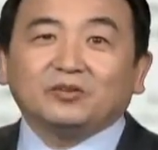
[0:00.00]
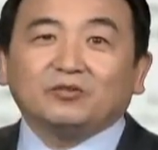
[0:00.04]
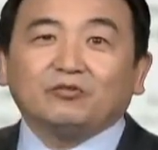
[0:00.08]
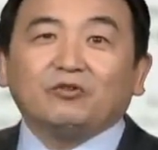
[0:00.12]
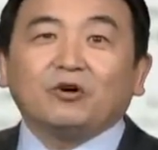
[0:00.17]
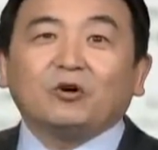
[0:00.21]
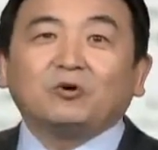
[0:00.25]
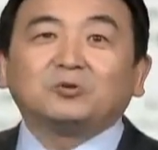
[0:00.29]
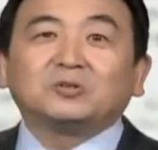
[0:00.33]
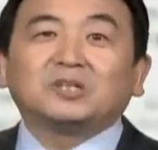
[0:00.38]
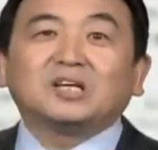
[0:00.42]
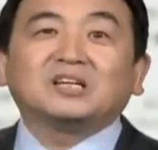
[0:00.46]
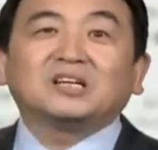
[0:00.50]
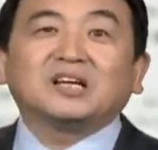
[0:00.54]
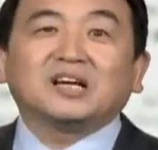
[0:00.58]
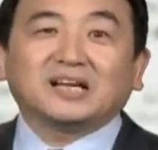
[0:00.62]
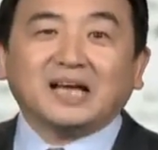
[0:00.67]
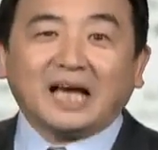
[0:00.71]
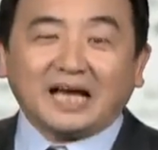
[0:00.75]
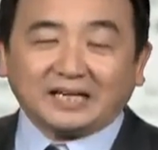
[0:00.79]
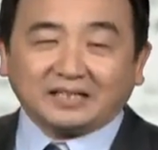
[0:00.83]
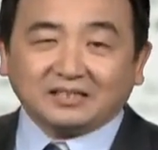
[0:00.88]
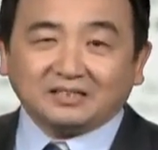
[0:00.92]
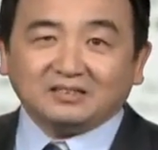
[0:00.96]
否定了
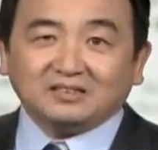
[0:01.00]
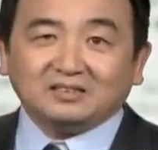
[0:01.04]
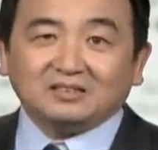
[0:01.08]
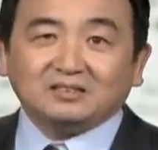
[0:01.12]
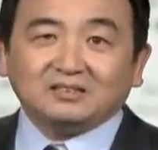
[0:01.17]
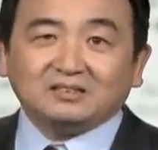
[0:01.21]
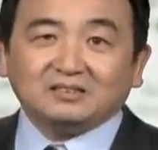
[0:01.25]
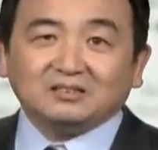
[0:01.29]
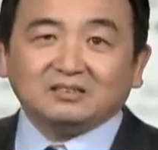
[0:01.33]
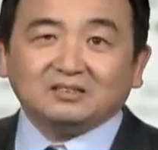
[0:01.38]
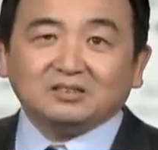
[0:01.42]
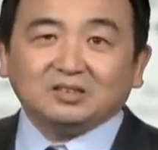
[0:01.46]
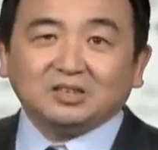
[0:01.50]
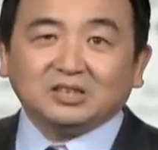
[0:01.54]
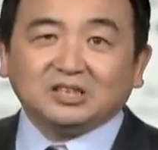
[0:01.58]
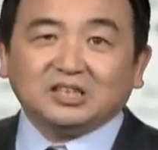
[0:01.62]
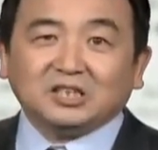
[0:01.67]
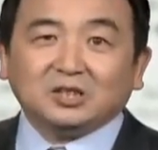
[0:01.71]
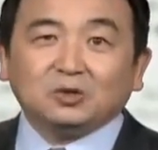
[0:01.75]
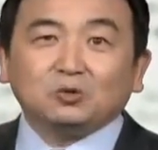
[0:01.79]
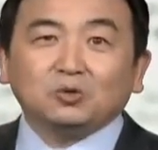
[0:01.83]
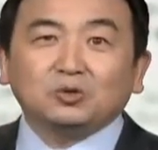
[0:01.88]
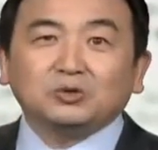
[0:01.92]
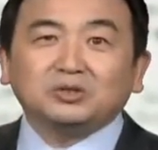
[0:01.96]
改革，
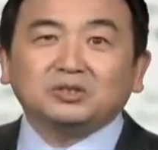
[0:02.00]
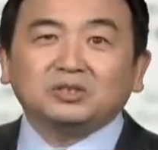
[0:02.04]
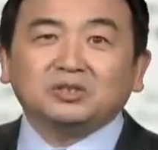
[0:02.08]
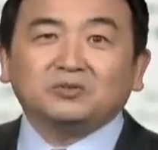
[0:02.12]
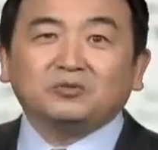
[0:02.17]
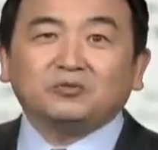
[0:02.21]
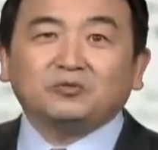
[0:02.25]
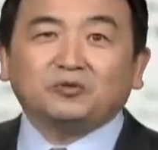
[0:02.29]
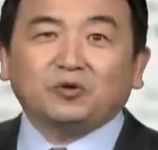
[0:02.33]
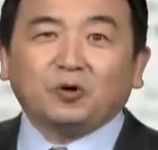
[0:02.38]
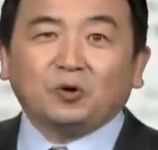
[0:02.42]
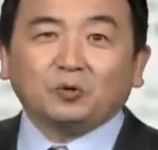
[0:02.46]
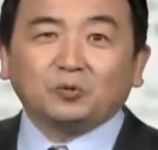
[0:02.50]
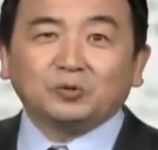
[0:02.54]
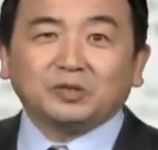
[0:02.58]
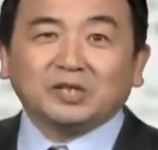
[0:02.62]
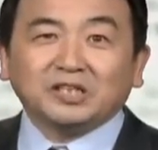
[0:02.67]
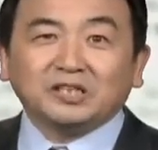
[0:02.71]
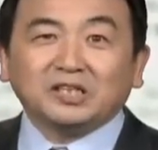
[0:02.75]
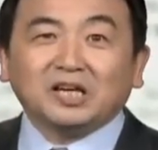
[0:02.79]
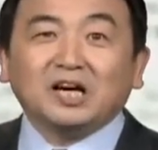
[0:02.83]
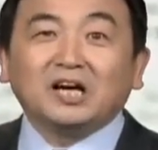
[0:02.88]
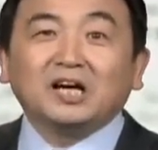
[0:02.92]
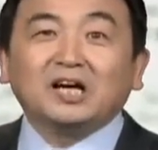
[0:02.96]
结论是否
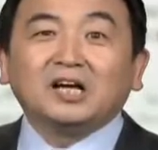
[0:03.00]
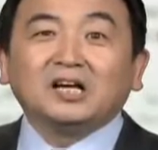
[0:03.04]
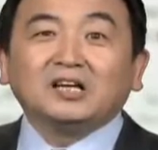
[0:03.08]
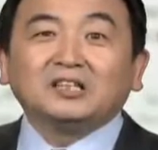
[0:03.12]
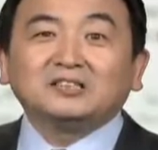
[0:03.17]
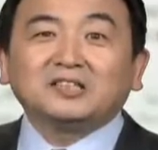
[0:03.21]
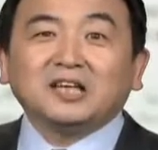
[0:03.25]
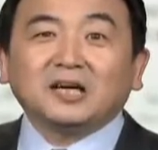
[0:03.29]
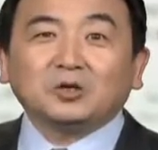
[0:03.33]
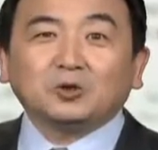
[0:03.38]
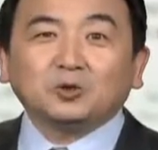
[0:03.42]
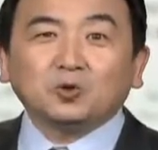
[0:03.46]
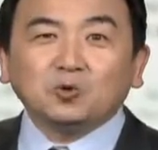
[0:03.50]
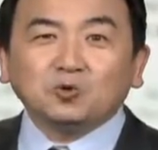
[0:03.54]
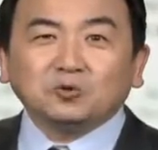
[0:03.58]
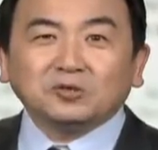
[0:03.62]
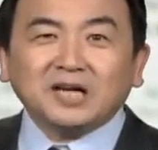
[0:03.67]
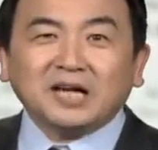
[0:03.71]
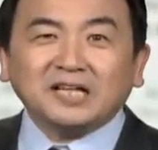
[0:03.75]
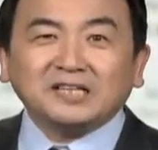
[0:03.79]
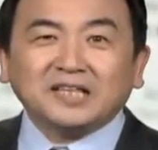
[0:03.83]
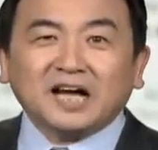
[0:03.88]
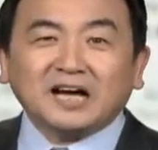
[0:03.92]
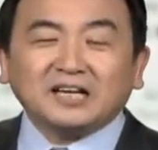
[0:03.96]
定了在
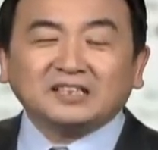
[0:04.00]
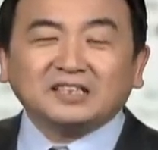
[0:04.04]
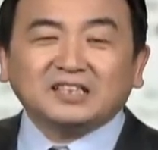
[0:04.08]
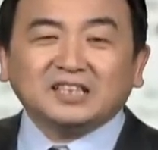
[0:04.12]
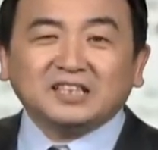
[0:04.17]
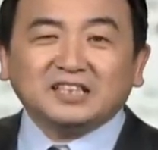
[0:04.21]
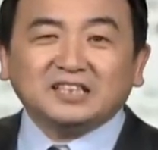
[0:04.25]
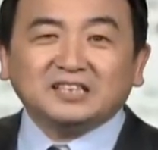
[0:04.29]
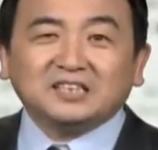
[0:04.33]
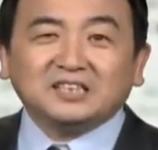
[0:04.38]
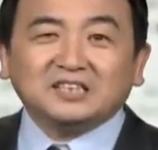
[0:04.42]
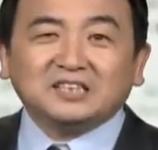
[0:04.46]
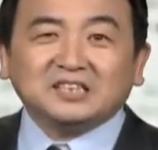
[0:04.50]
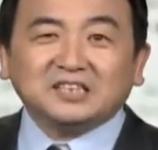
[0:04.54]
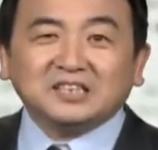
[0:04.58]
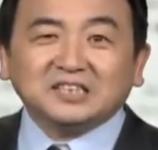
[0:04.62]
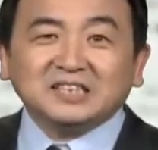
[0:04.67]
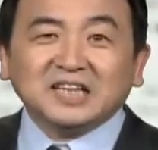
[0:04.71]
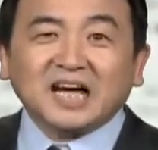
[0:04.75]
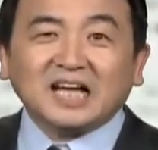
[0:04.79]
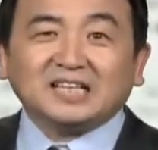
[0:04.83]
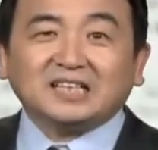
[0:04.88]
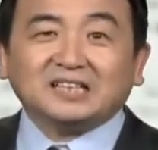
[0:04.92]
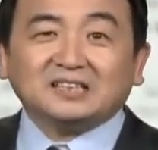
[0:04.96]
共产党体制之
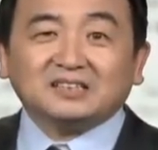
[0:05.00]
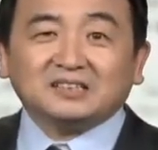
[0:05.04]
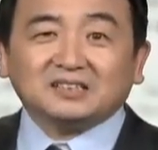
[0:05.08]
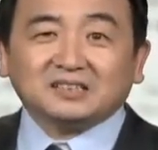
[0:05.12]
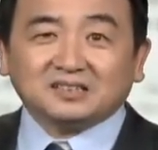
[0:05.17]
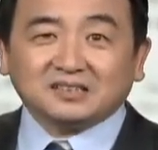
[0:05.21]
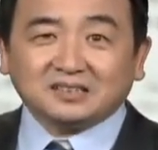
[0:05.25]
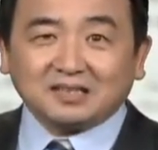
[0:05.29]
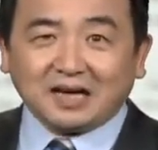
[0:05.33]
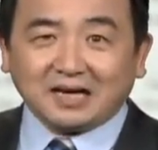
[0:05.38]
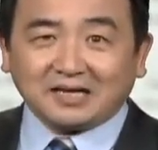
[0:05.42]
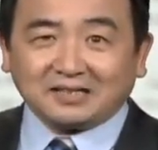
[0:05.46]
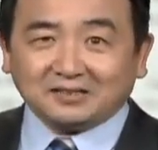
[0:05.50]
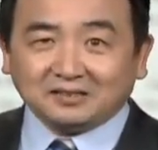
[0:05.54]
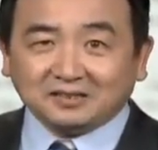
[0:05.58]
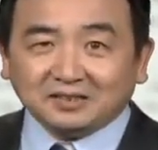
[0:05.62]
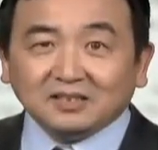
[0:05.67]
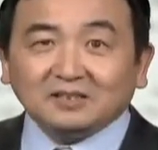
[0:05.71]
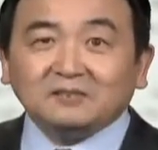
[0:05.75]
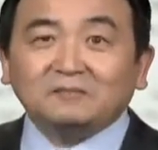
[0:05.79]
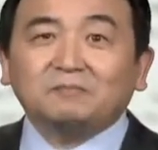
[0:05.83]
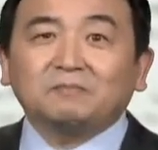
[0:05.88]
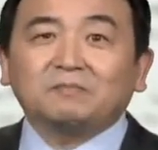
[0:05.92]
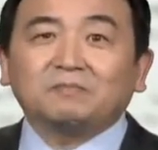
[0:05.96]
下的改
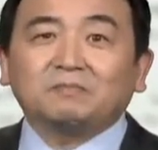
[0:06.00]
革，